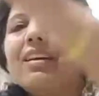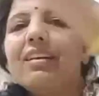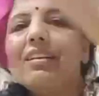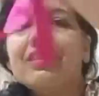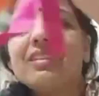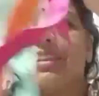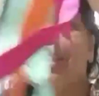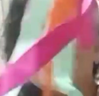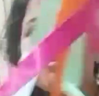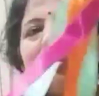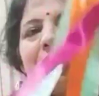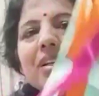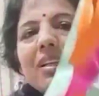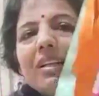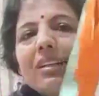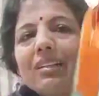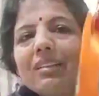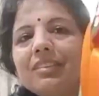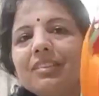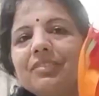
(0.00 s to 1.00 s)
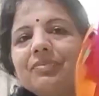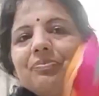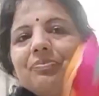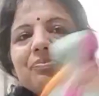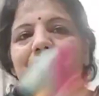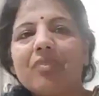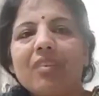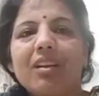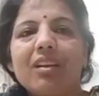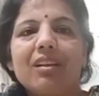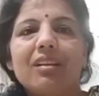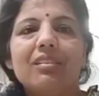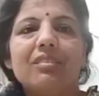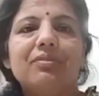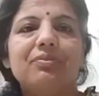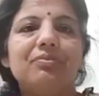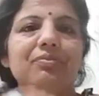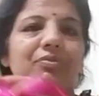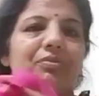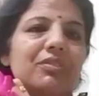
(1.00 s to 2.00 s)
ये मैं
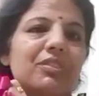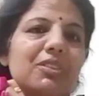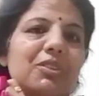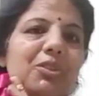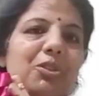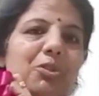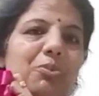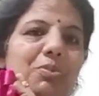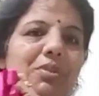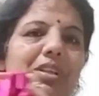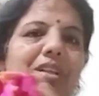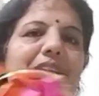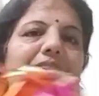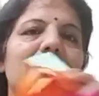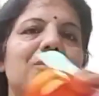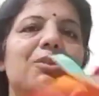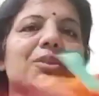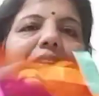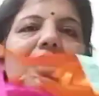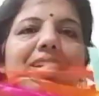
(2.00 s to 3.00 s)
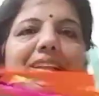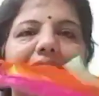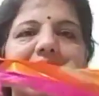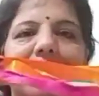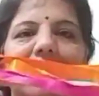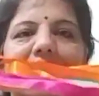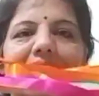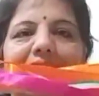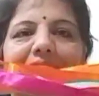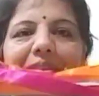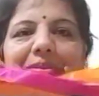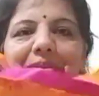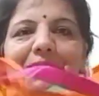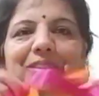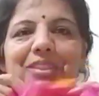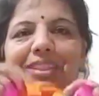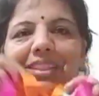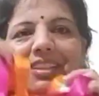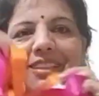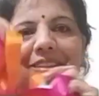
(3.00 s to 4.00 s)
खूब सारी वो लेके आई क्या
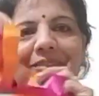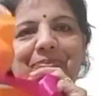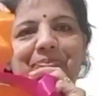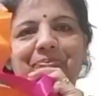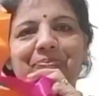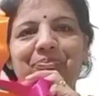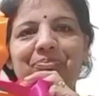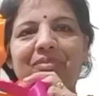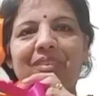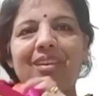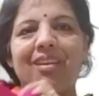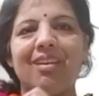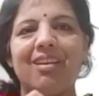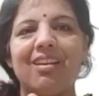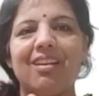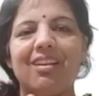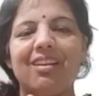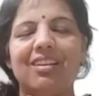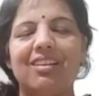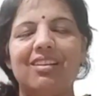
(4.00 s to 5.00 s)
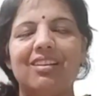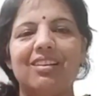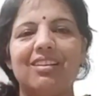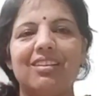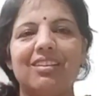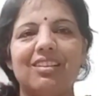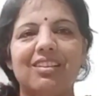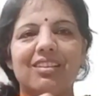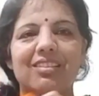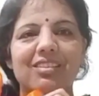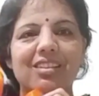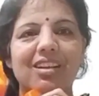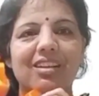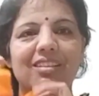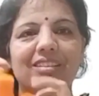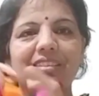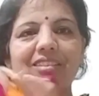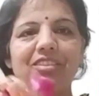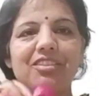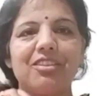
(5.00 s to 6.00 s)
बोलते हैं ना
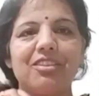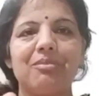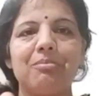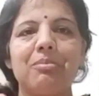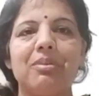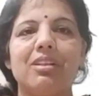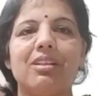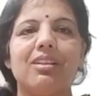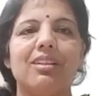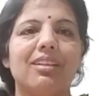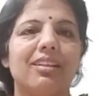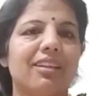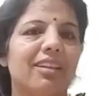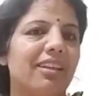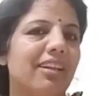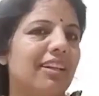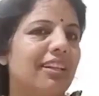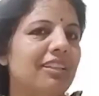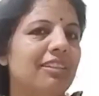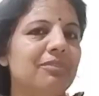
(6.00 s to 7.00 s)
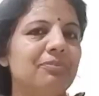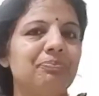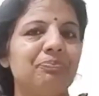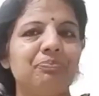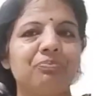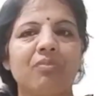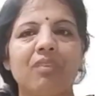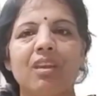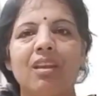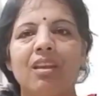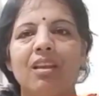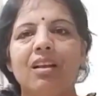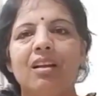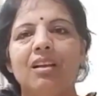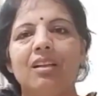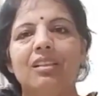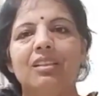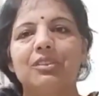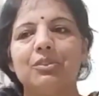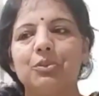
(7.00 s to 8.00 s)
साटिन रिबन लेके आई
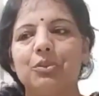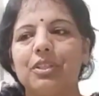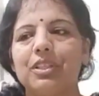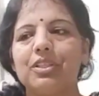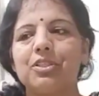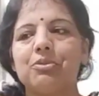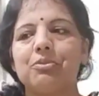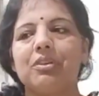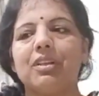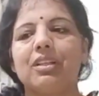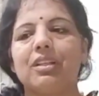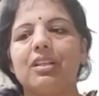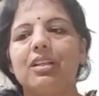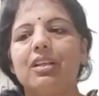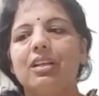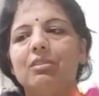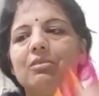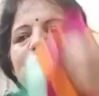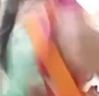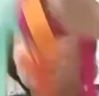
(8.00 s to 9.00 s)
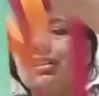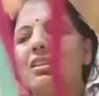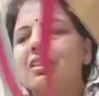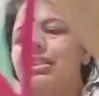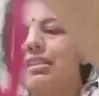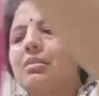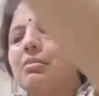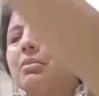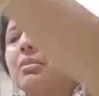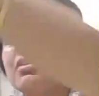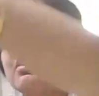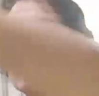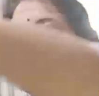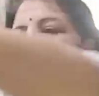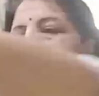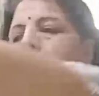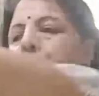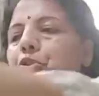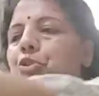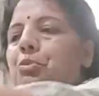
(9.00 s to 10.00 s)
तो इस बार क्या हुआ ना कि अब
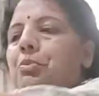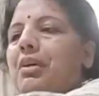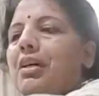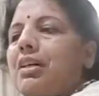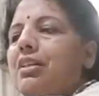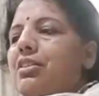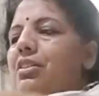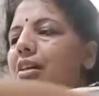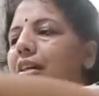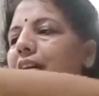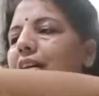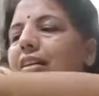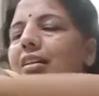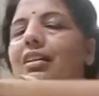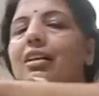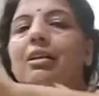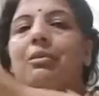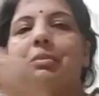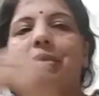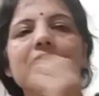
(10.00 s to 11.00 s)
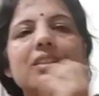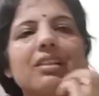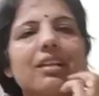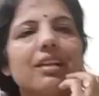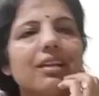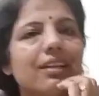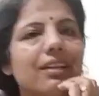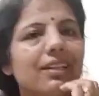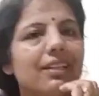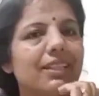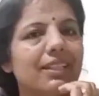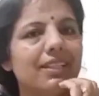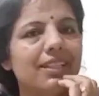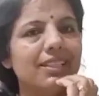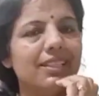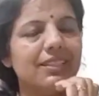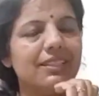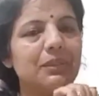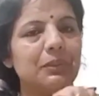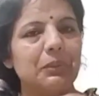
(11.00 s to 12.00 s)
जो सामान चाहिए था मैं सारा ही
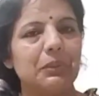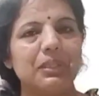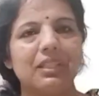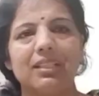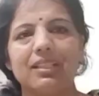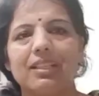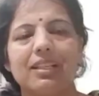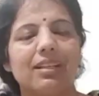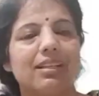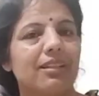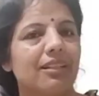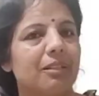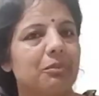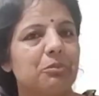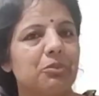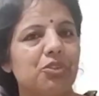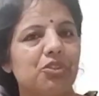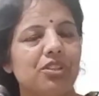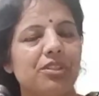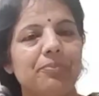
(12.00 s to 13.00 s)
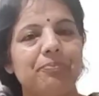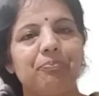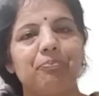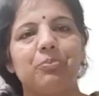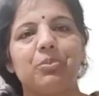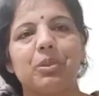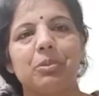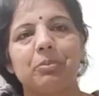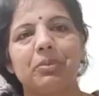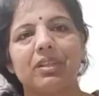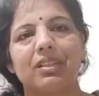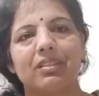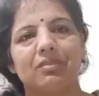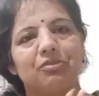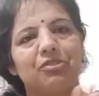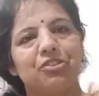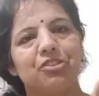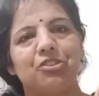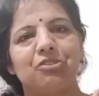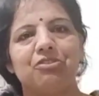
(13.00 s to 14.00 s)
दो घंटे लगे मुझे पर मैं
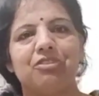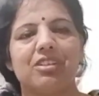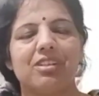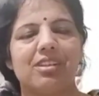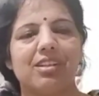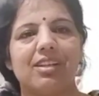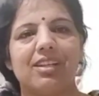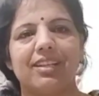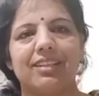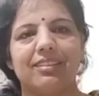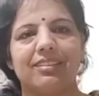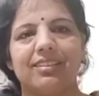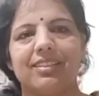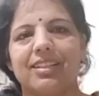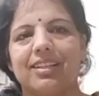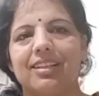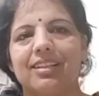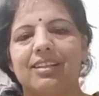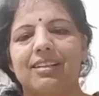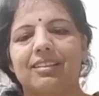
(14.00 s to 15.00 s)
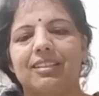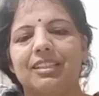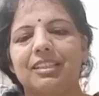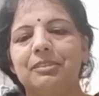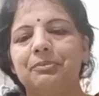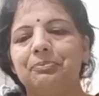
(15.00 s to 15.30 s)
फटोफट ले करके आ गई